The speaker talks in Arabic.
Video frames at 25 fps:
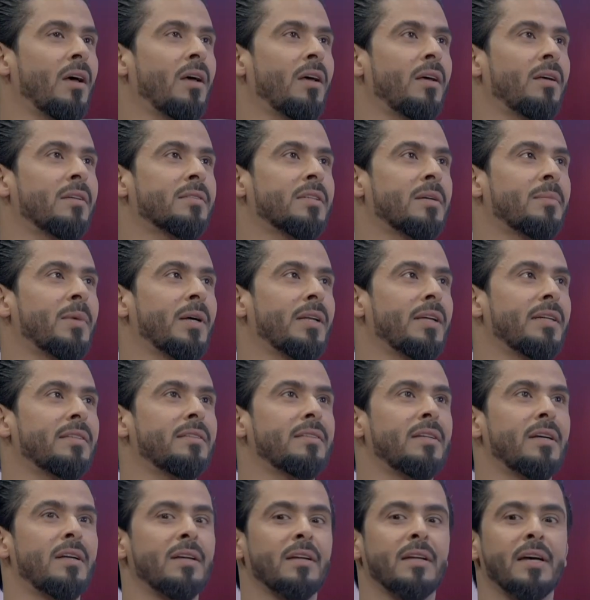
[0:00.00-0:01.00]
آه، طبعا
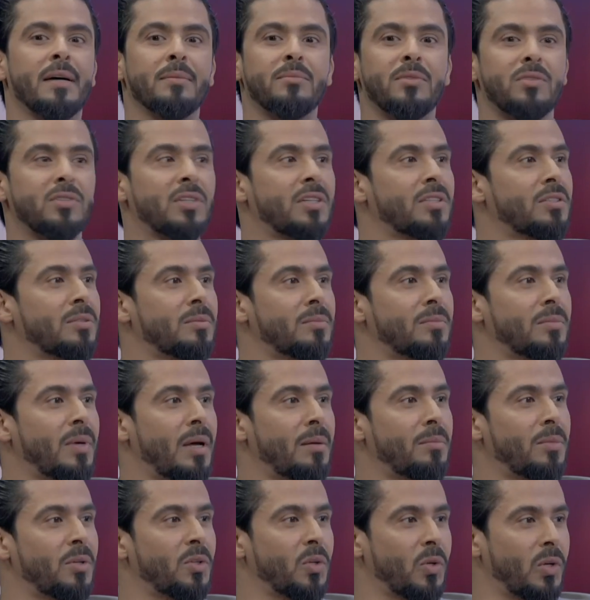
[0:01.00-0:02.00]
عندنا الكابتن جاسم
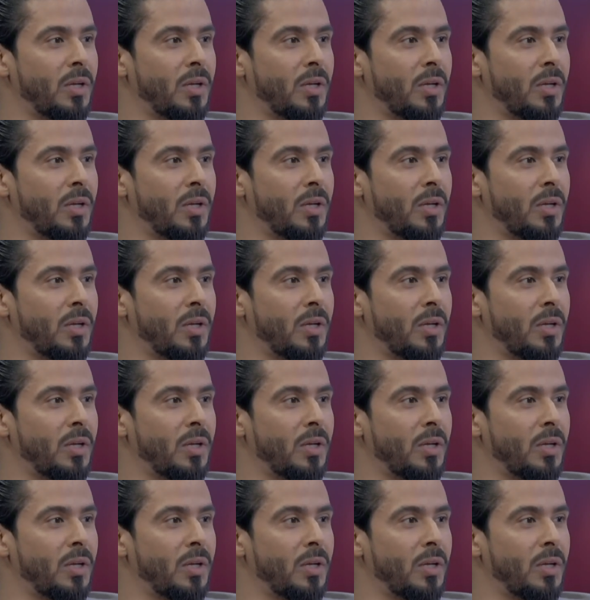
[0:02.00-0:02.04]
محمد